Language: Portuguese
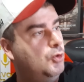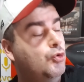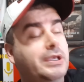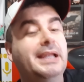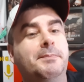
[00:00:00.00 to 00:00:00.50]

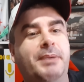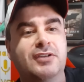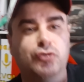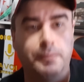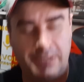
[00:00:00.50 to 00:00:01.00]
O que ele
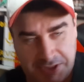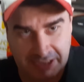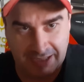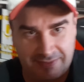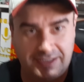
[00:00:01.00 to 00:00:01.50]
passou para a
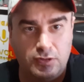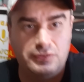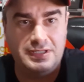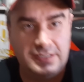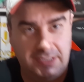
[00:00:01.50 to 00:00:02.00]
direção é o
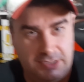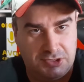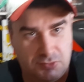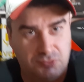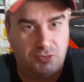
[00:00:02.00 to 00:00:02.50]

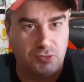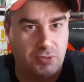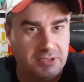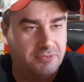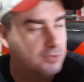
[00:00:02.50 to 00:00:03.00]
seguinte, o senhor
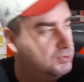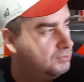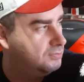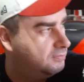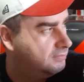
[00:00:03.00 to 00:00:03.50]
Dorival
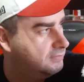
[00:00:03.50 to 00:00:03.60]
Júnior,